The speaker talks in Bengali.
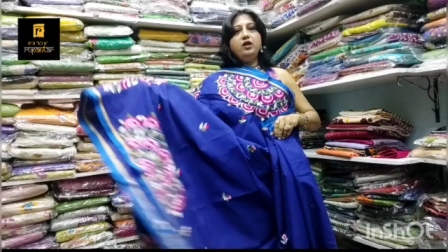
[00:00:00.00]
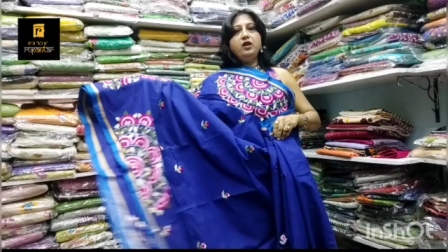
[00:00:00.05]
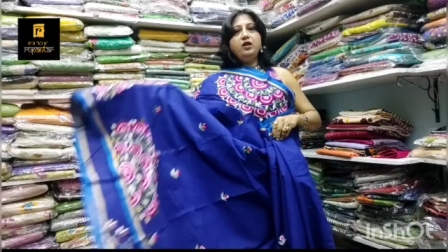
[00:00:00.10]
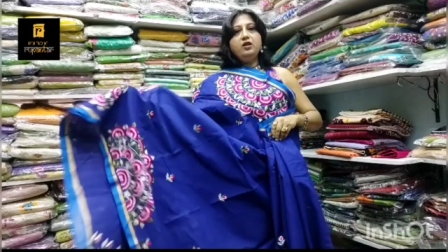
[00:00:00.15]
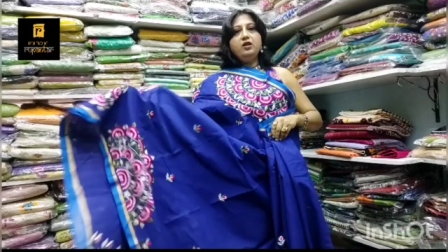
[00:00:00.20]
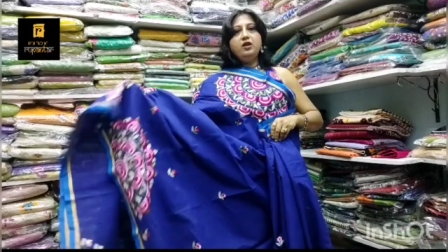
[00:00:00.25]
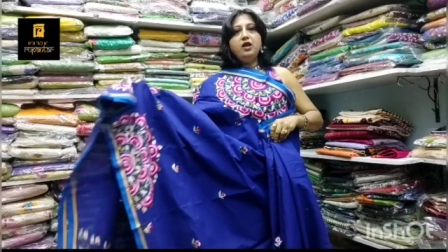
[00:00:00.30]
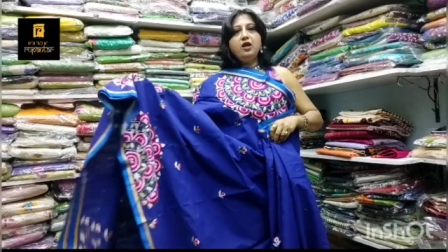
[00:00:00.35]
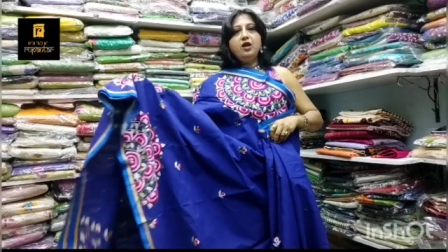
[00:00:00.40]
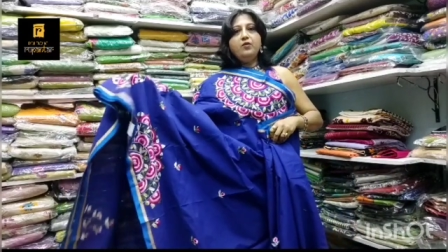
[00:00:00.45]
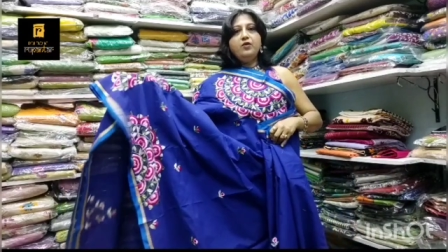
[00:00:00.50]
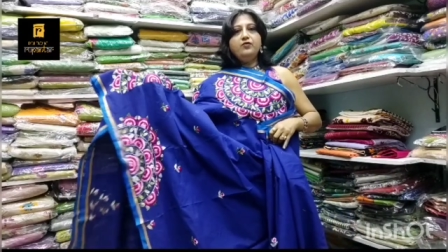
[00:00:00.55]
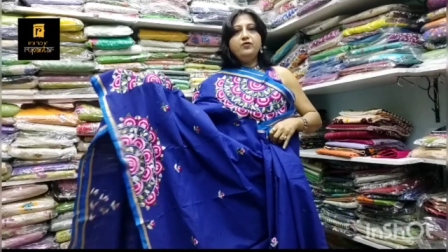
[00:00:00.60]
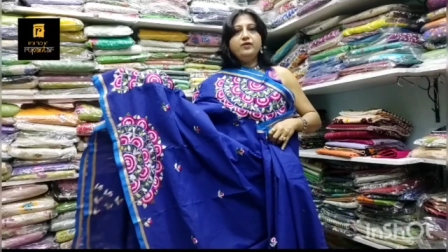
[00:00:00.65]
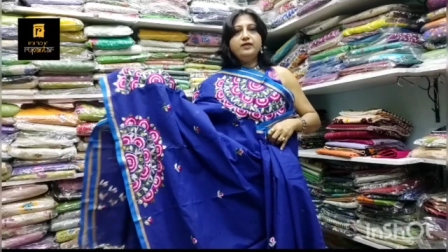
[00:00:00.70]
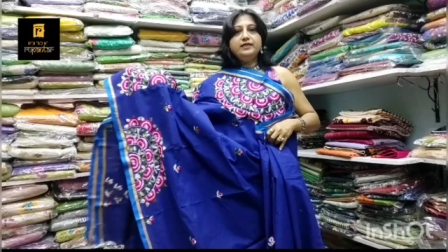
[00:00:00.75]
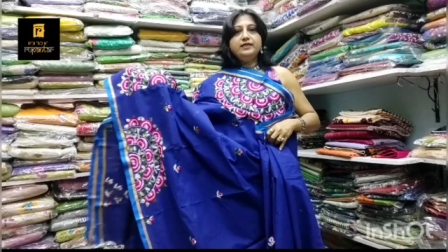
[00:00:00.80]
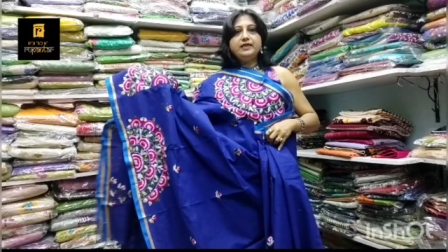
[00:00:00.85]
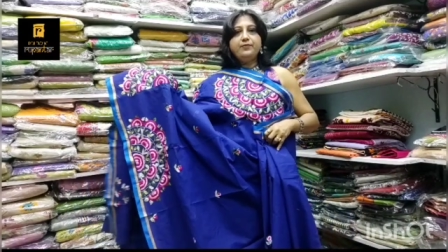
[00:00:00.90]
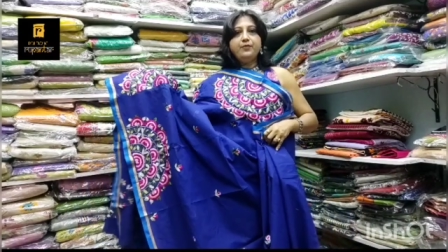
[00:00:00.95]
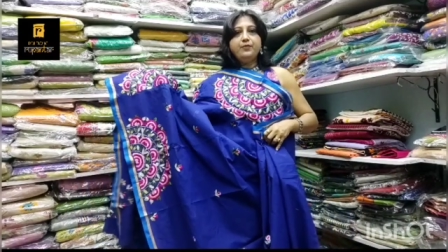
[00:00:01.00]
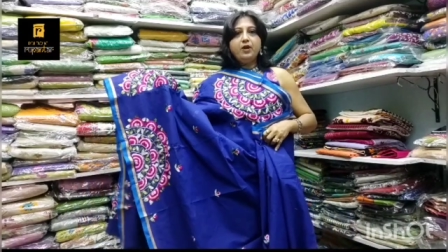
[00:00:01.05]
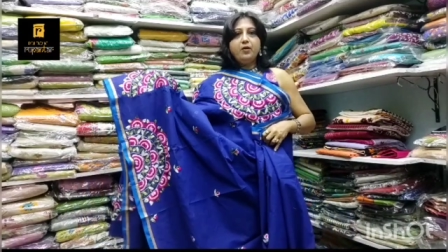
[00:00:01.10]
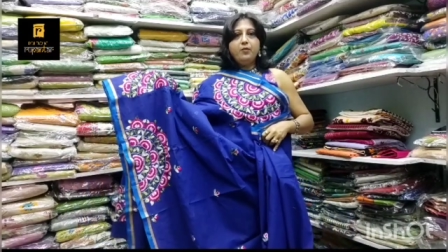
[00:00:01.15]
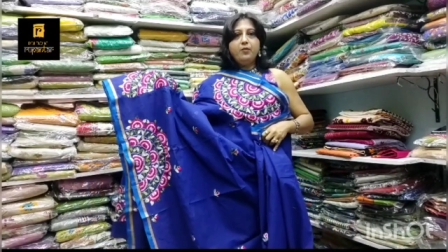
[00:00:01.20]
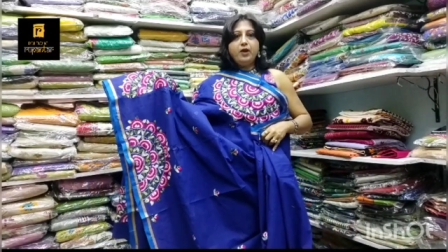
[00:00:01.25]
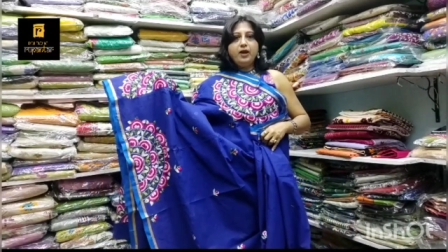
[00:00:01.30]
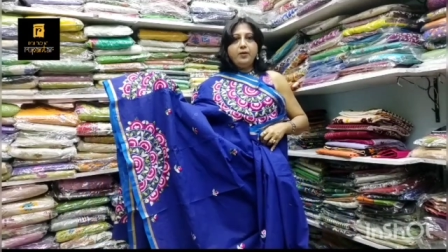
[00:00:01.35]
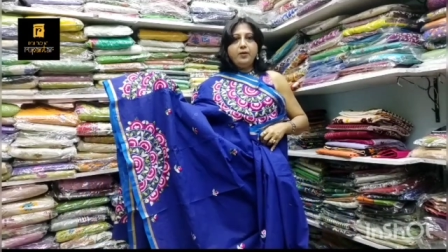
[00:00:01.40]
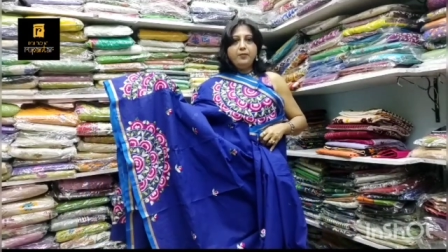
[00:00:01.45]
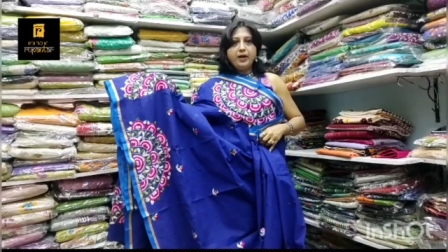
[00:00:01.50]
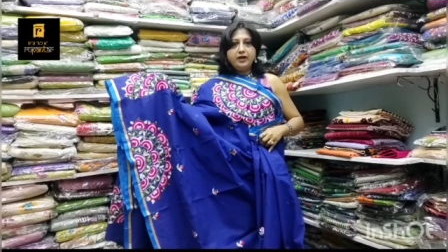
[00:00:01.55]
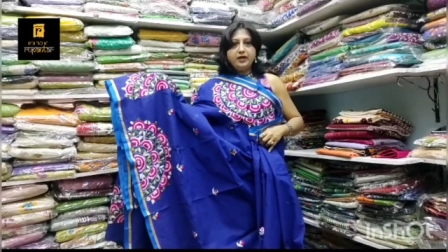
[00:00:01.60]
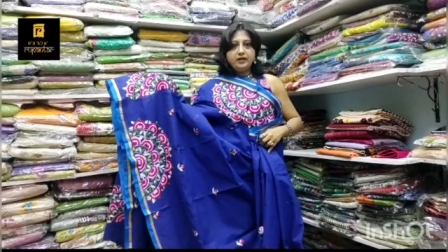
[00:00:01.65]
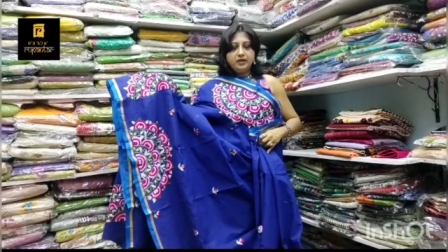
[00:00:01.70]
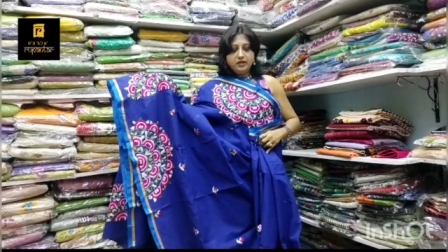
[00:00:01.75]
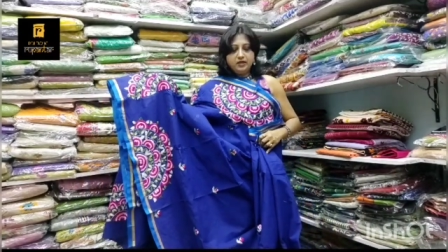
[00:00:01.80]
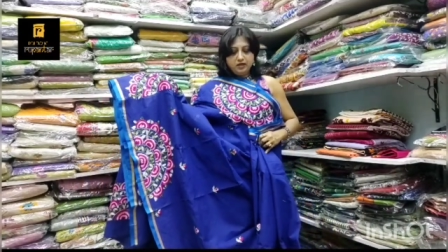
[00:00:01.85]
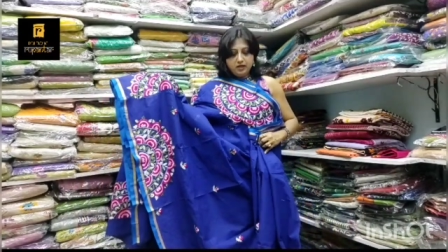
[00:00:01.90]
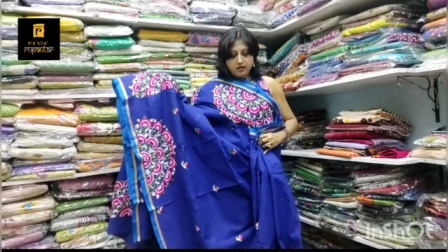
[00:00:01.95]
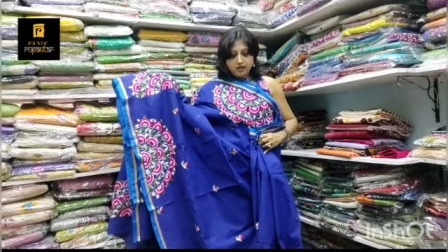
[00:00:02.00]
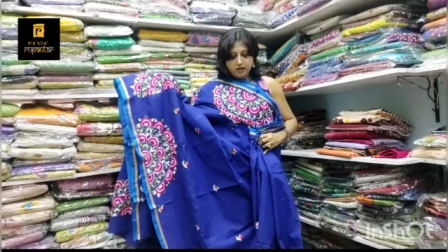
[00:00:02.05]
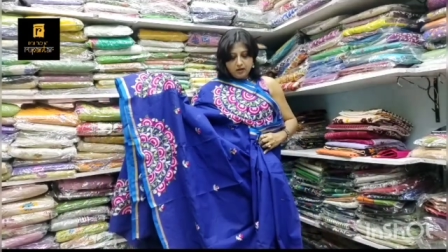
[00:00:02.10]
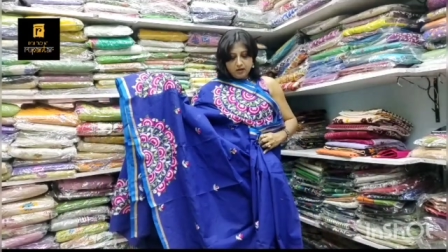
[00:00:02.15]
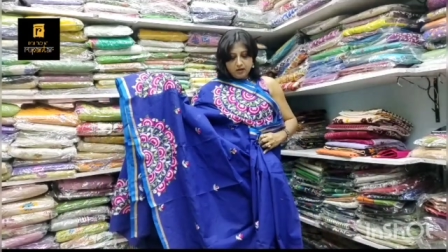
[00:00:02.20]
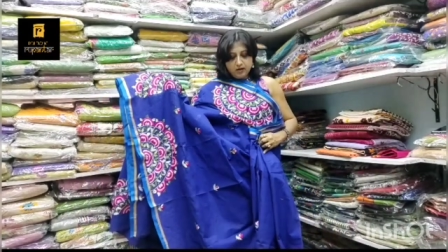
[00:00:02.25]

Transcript: নিন নিয়ে আমার হোয়াটসঅ্যাপ নাম্বারে পাঠিয়ে দিন